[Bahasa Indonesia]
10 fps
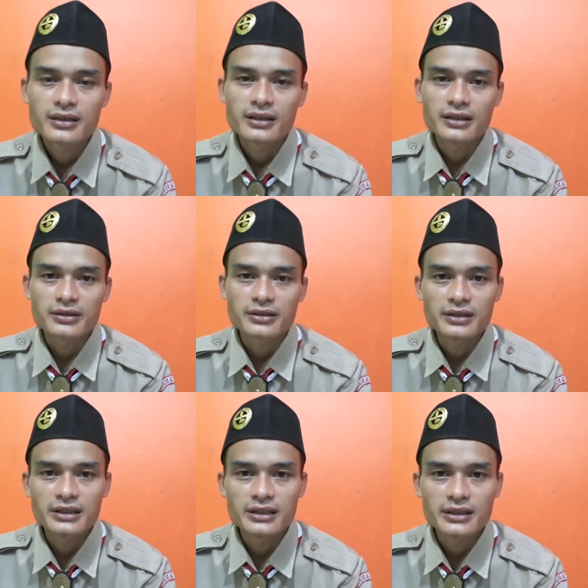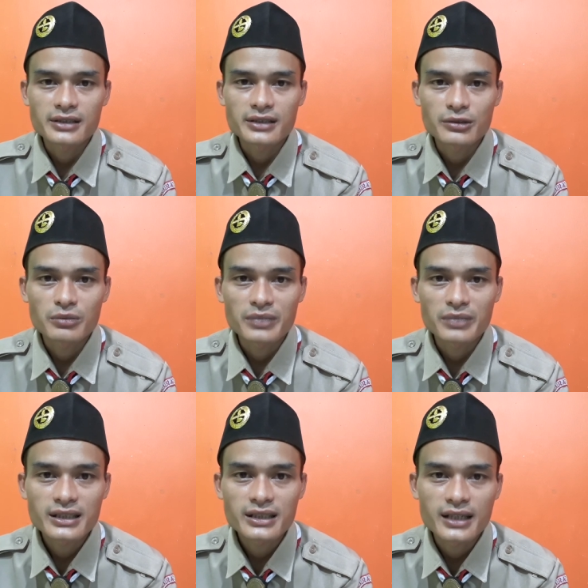atau di satuan
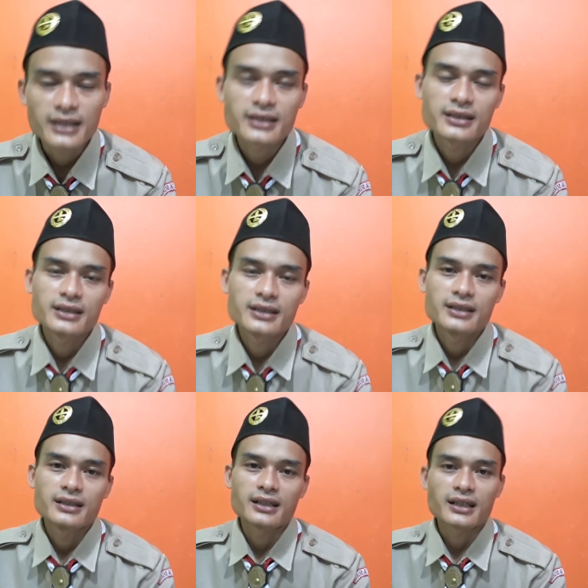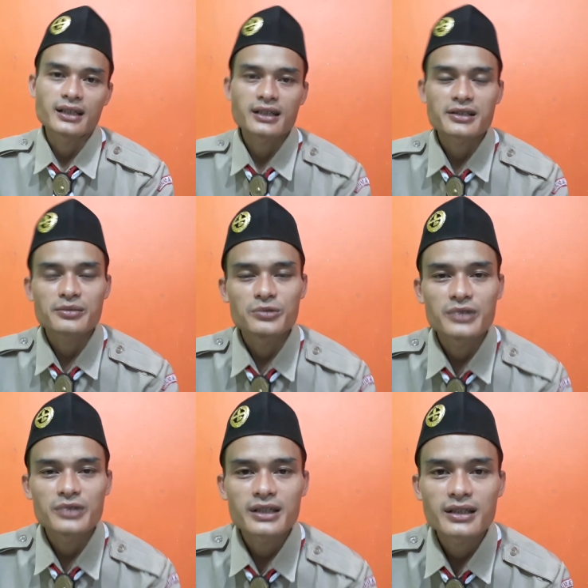penegak kakak-kakak
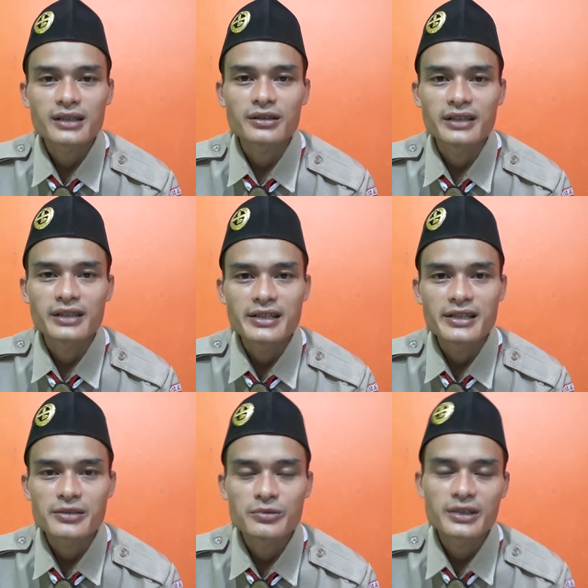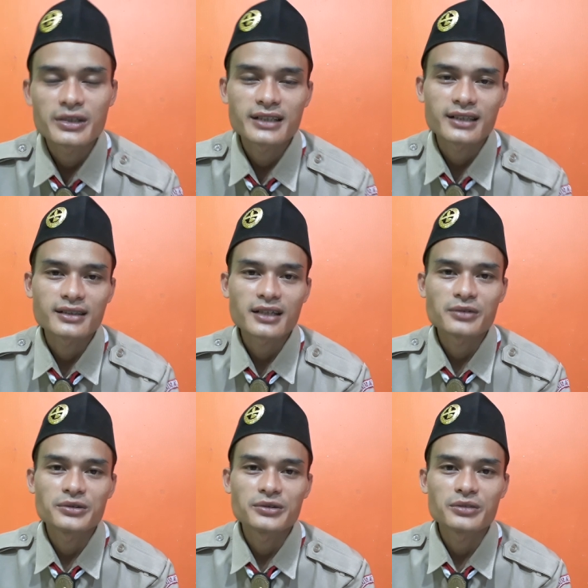semua atau adik-adik semua ditantang
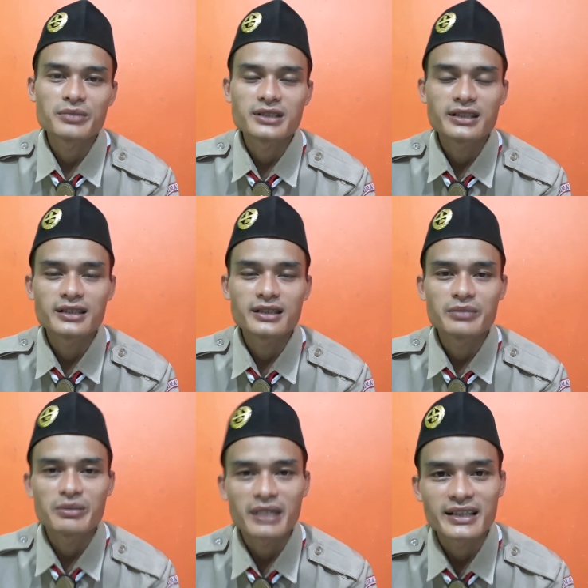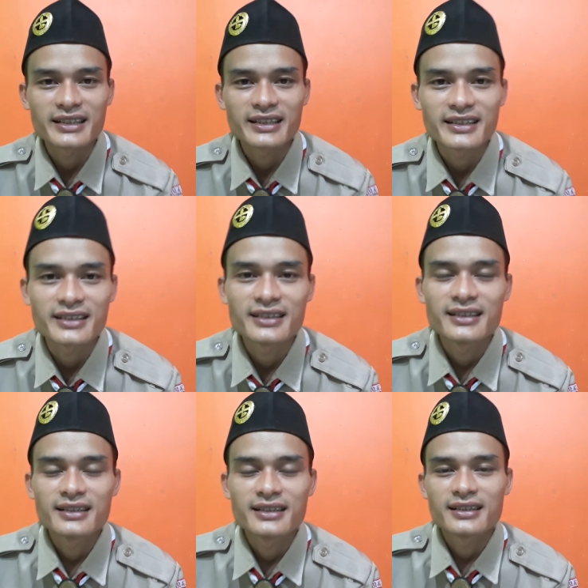untuk menjadi lebih mandiri
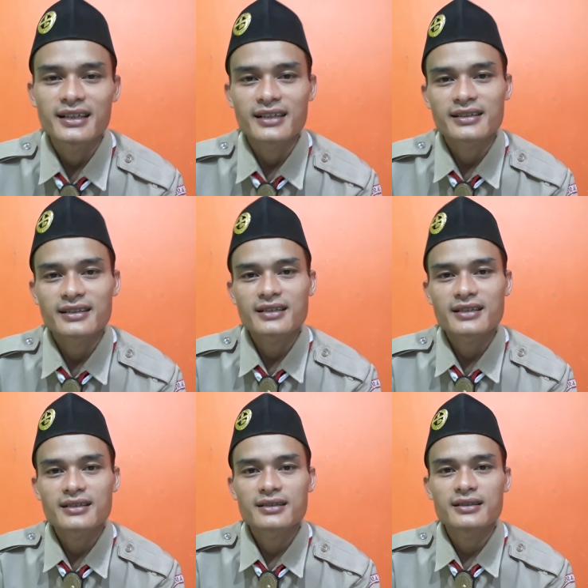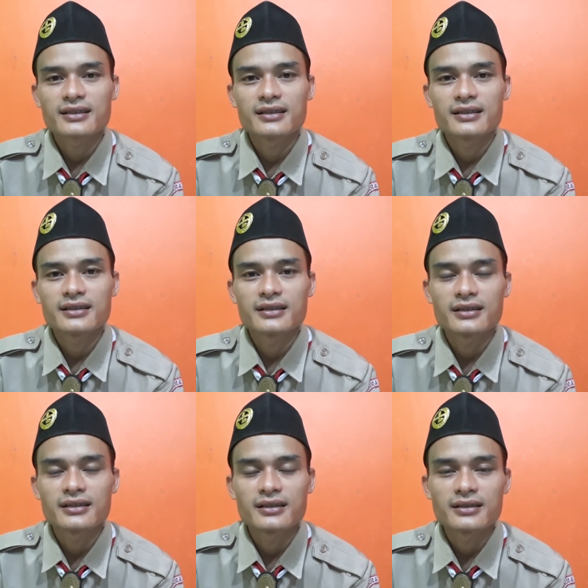karena
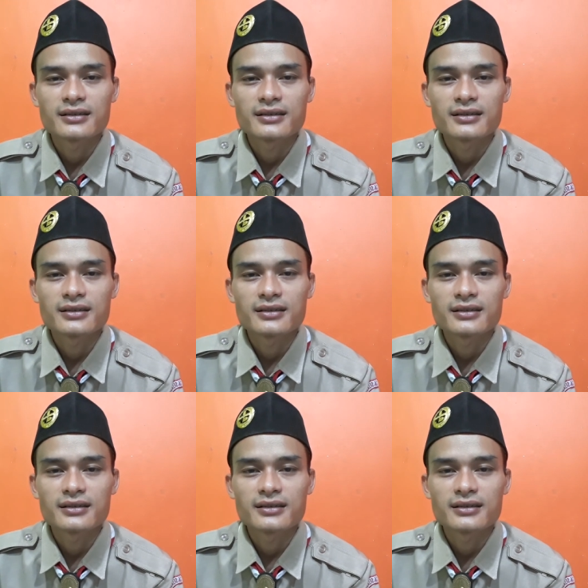eh,